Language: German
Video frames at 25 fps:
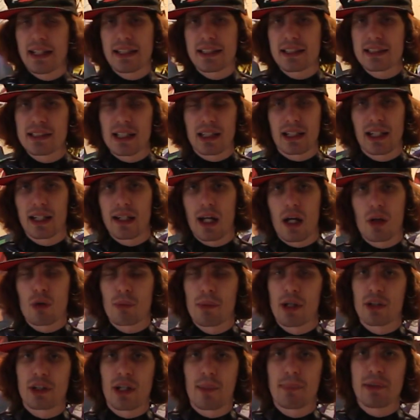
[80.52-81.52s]
ehrlich gesagt keine
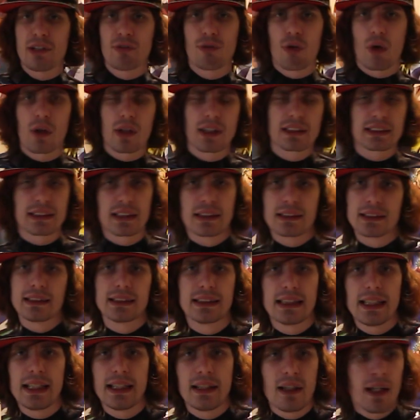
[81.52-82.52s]
Ahnung mehr, ich habe ihn vorgestern
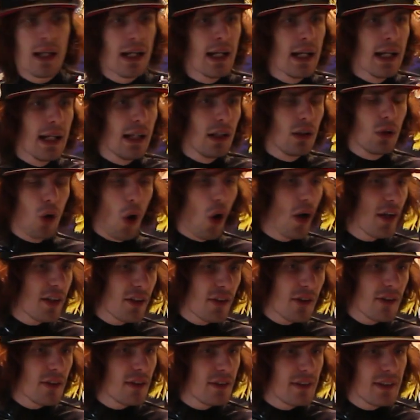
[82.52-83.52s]
gesehen,
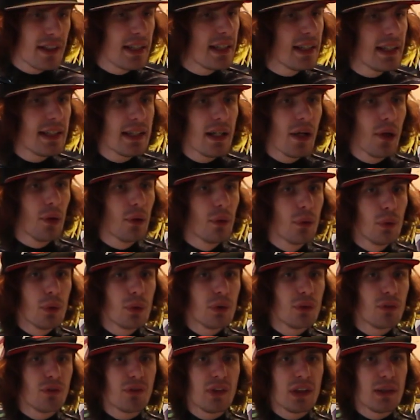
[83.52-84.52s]
Leute, die
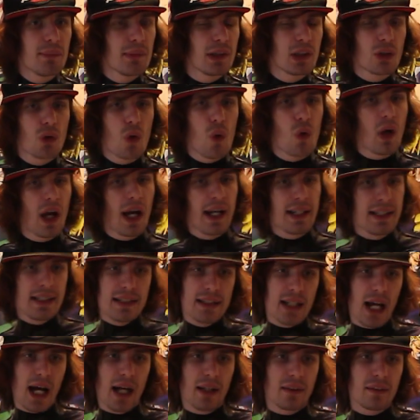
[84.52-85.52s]
irgendwie mit
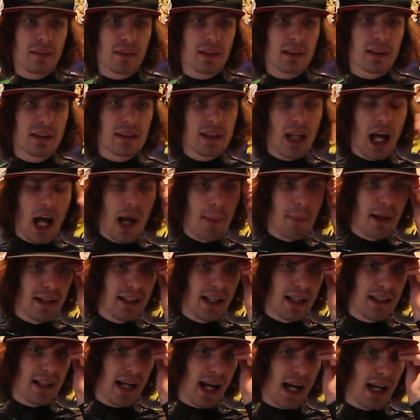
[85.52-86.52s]
Kokain handeln, aber
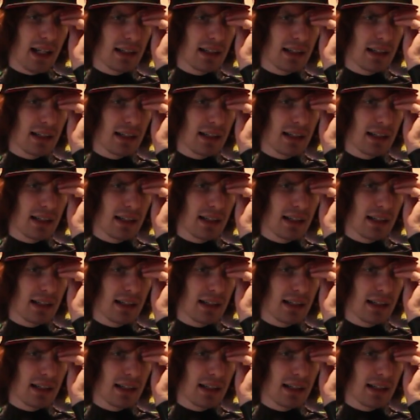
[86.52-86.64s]
dann